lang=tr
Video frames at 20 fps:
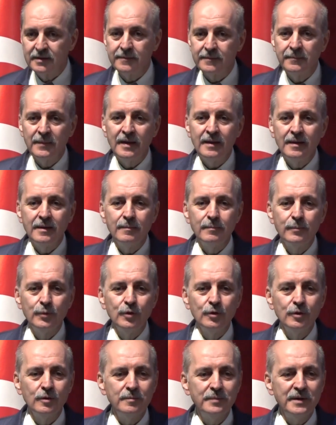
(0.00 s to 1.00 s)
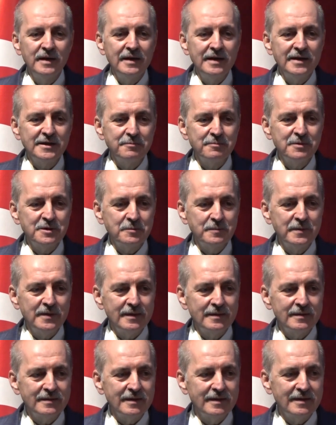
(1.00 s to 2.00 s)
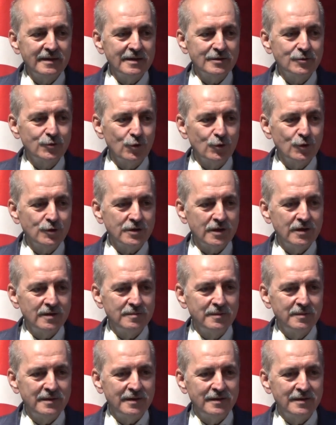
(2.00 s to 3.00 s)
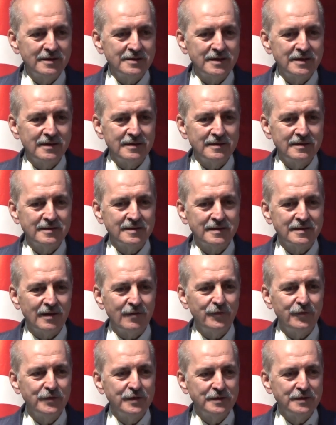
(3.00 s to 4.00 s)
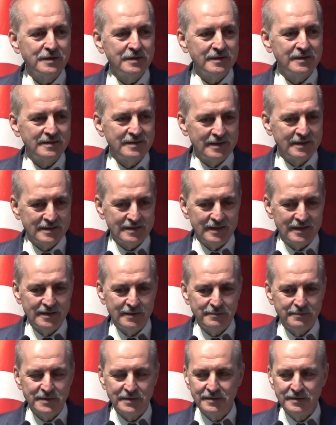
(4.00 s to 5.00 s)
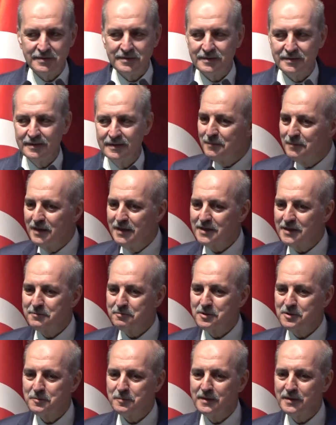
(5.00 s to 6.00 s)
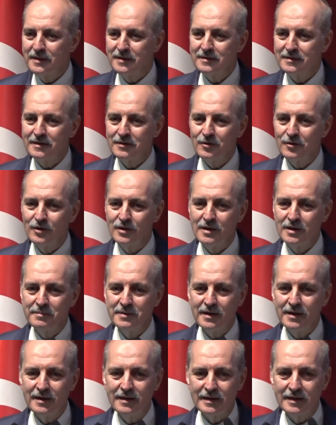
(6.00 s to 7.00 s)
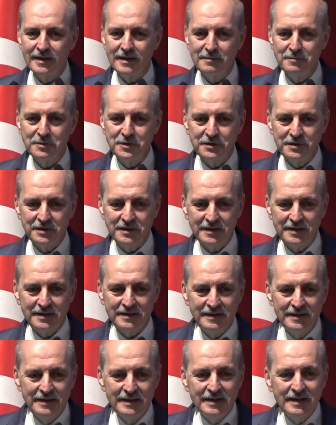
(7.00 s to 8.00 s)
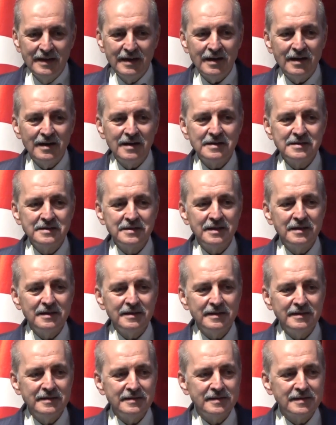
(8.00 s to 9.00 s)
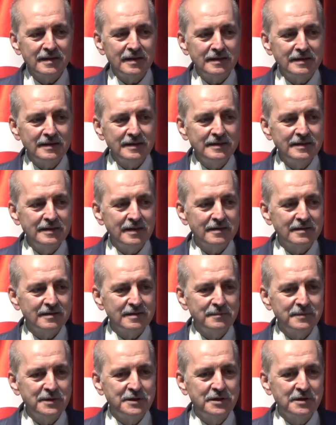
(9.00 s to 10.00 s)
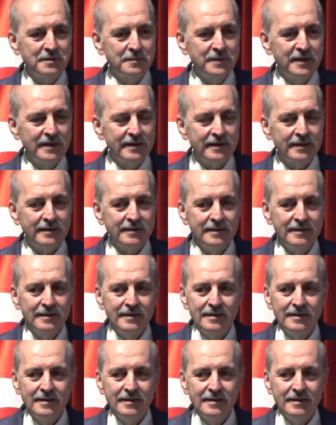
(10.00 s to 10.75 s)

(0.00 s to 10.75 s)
da bu Birleşmiş Milletler'le sonuç al alacağınız saflığına sahipsiniz. Birleşmiş Milletler öyle bir hale gelmiştir ki acil insani yardım için bile